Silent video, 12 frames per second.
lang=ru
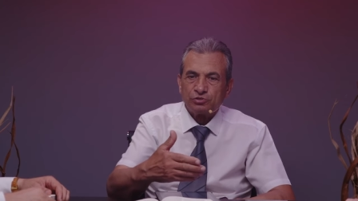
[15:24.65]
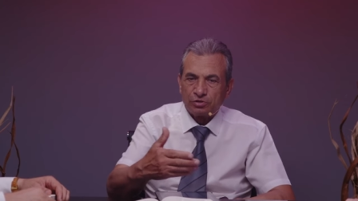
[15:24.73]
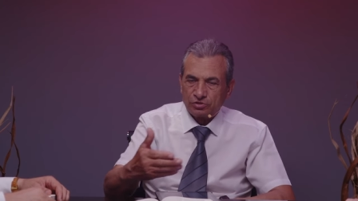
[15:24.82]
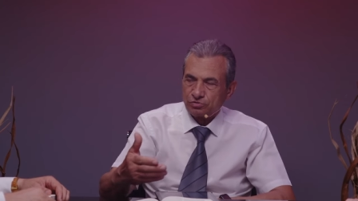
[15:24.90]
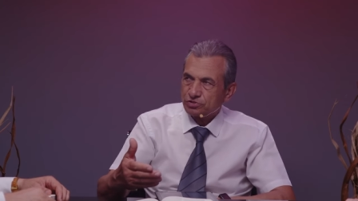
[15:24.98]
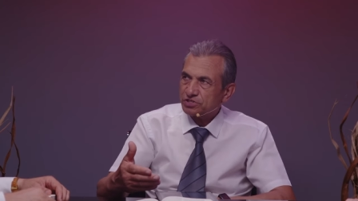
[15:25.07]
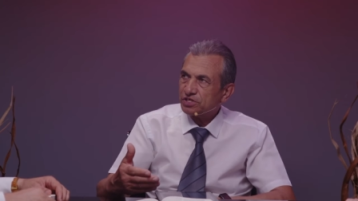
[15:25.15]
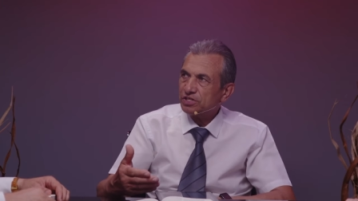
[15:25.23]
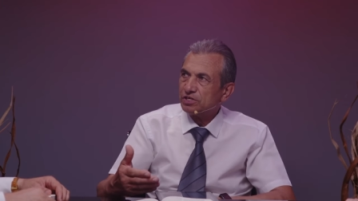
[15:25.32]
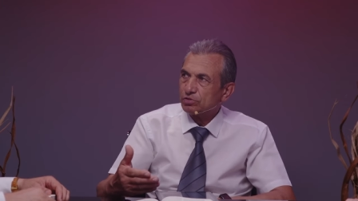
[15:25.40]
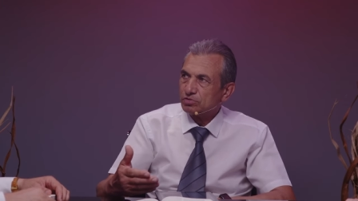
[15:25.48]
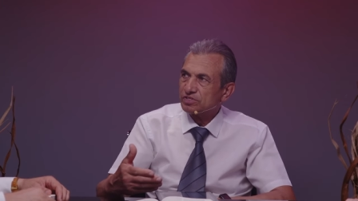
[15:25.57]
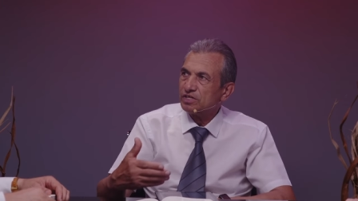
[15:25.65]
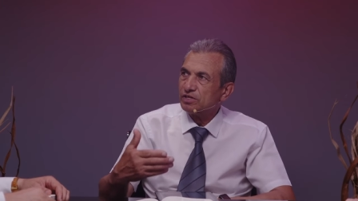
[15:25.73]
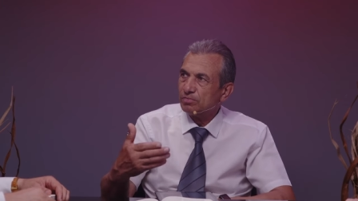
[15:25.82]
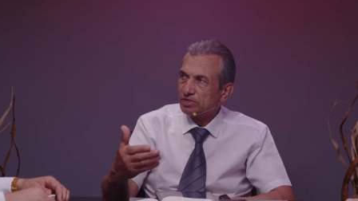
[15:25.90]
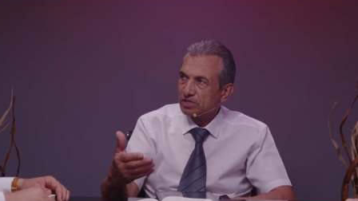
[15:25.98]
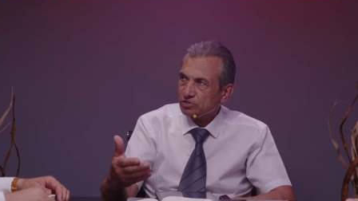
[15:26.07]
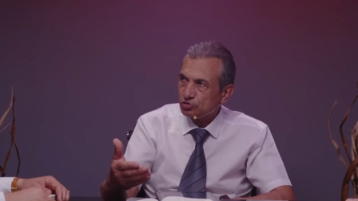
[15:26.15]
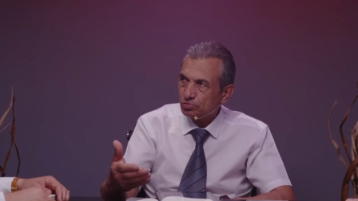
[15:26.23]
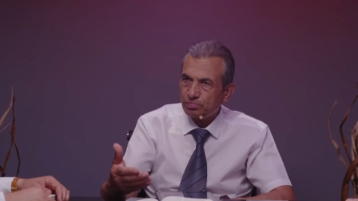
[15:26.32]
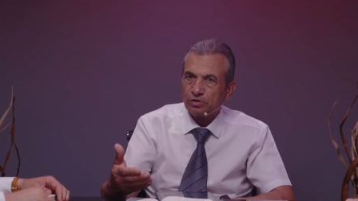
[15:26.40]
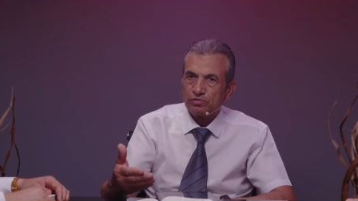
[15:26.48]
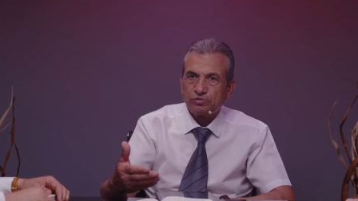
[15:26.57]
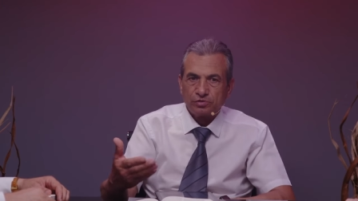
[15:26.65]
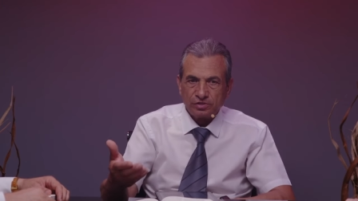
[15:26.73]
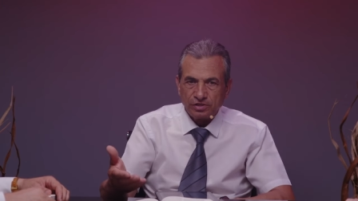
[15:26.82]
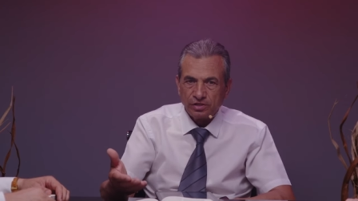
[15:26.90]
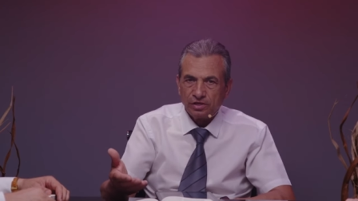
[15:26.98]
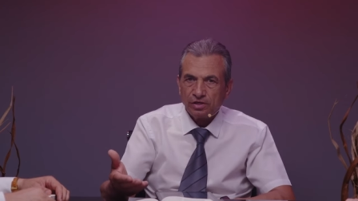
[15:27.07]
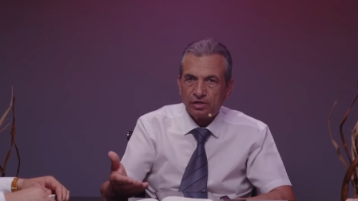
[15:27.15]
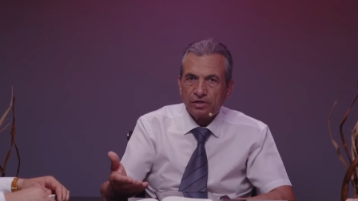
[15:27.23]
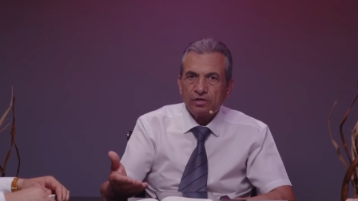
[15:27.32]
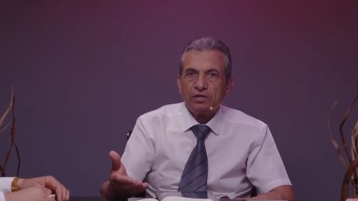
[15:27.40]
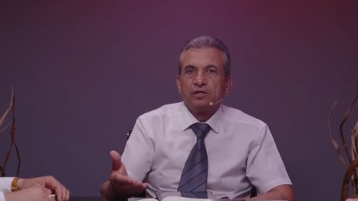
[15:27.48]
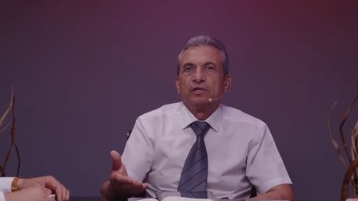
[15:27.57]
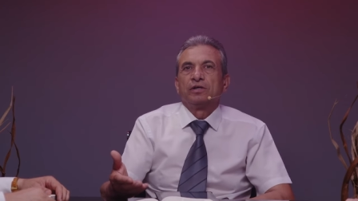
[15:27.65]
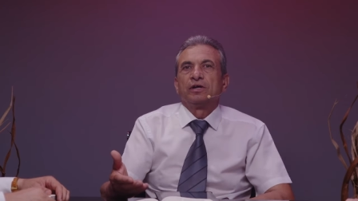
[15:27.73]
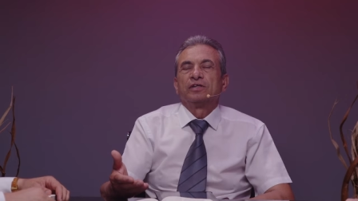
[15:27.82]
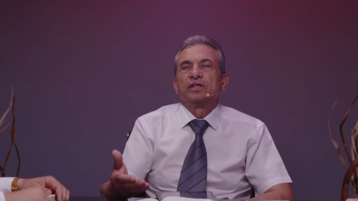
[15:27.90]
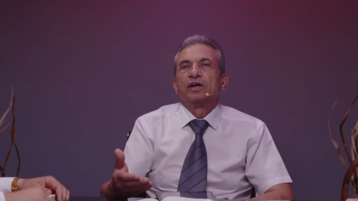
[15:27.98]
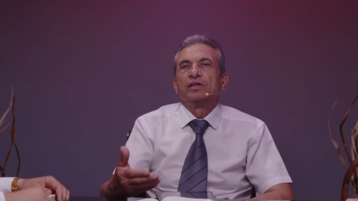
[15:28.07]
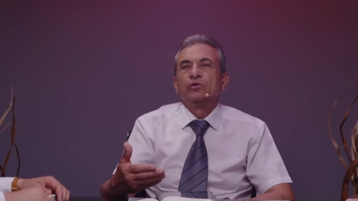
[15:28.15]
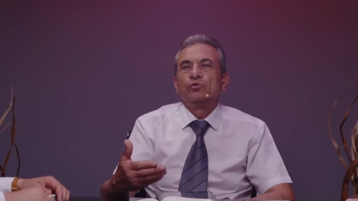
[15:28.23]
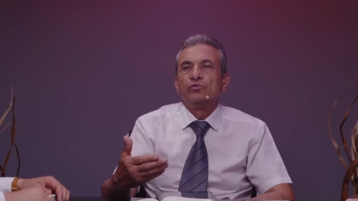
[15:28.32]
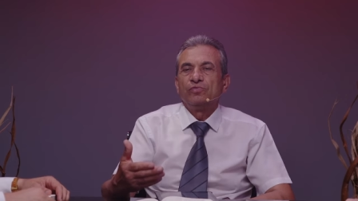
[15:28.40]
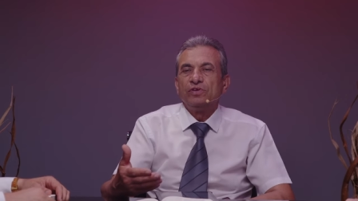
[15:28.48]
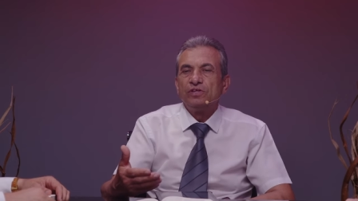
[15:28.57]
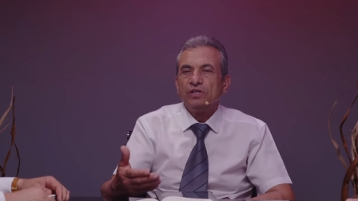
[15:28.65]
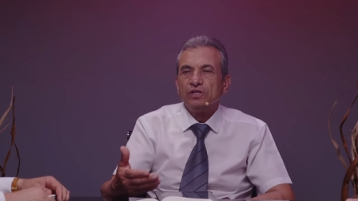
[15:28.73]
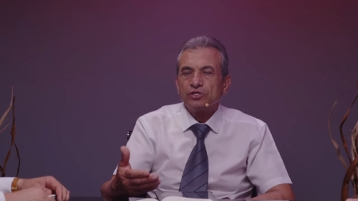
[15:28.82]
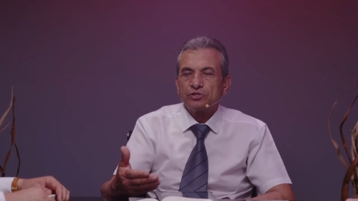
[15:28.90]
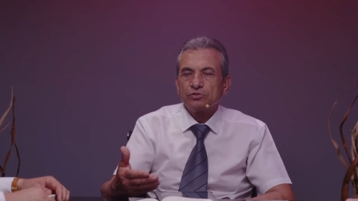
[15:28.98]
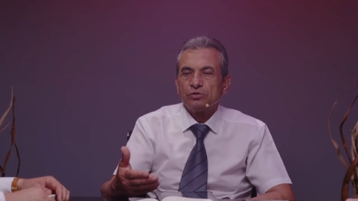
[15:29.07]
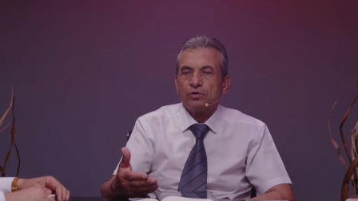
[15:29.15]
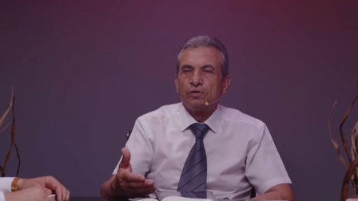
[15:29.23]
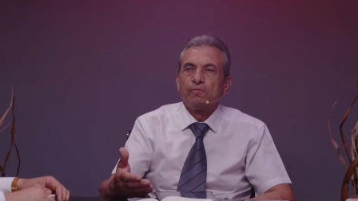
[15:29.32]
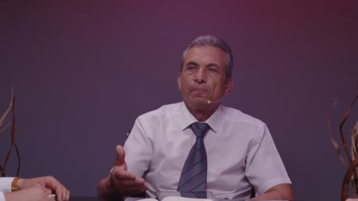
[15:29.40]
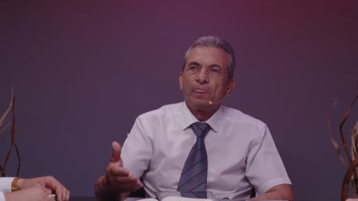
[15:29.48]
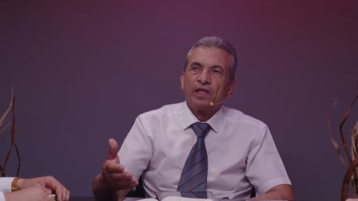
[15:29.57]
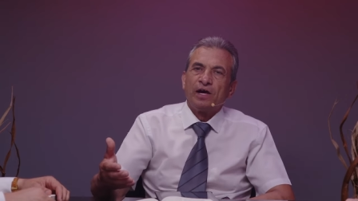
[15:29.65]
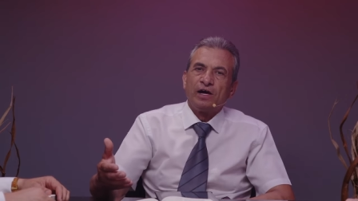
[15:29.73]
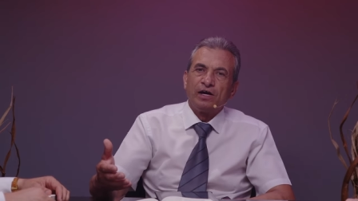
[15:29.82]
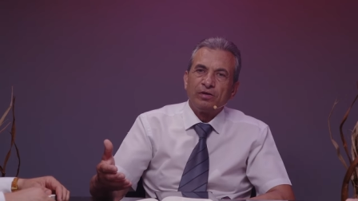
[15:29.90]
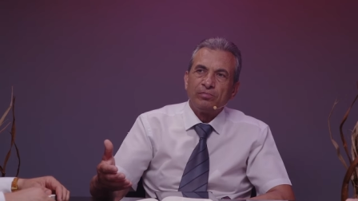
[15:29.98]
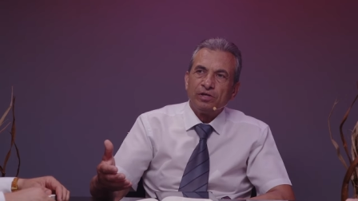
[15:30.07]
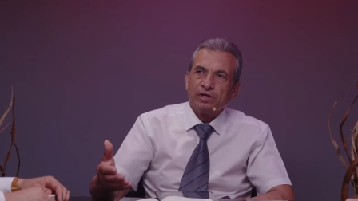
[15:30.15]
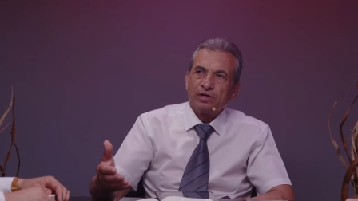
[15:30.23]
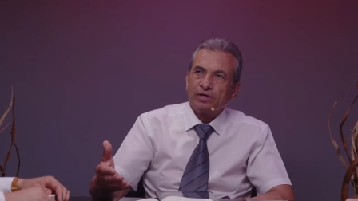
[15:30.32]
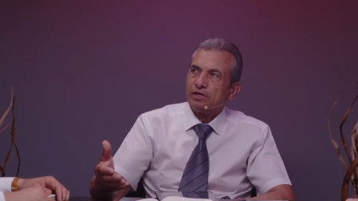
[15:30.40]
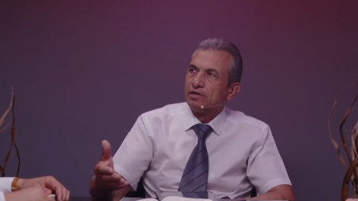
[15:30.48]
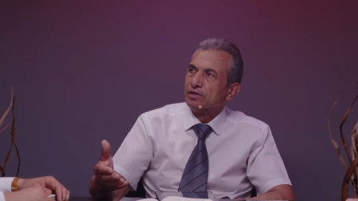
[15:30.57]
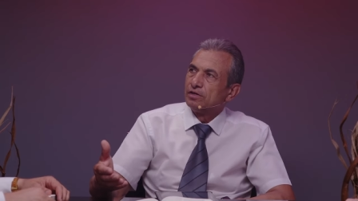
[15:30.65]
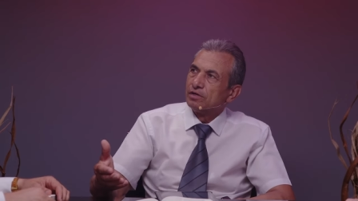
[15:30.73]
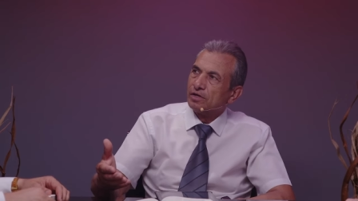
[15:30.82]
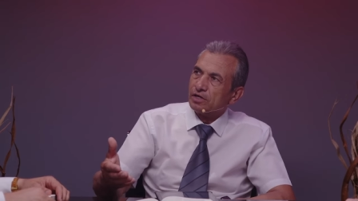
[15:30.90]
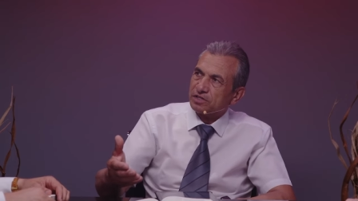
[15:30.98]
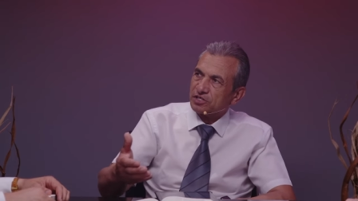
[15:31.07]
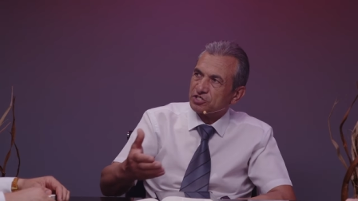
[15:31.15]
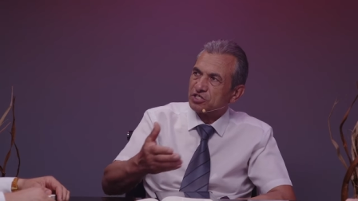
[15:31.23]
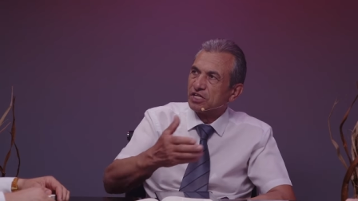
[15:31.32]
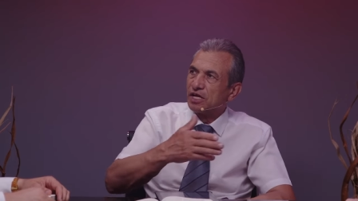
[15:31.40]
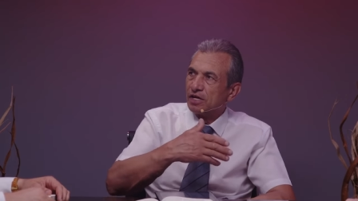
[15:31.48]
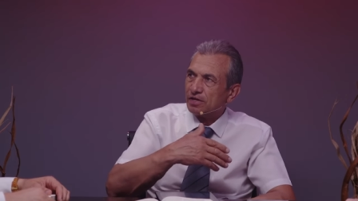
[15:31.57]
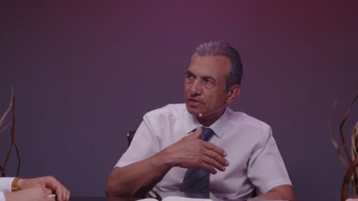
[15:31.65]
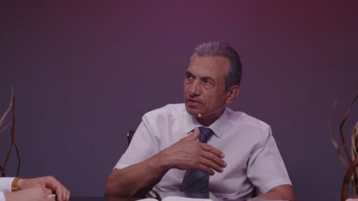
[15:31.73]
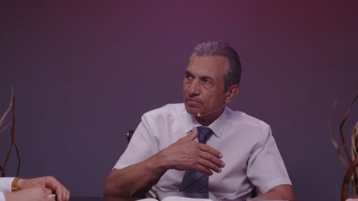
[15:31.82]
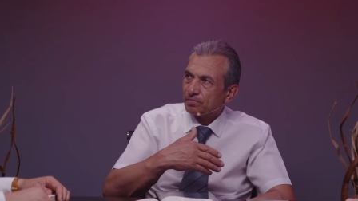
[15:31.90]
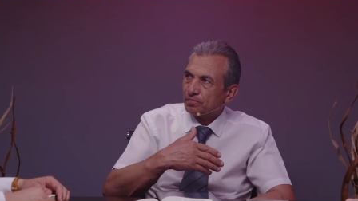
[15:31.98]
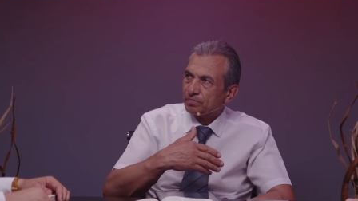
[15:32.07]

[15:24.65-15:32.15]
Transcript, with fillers: что разрушение Иерусалима наступило все-таки, когда они увидели, что армия э, отошла,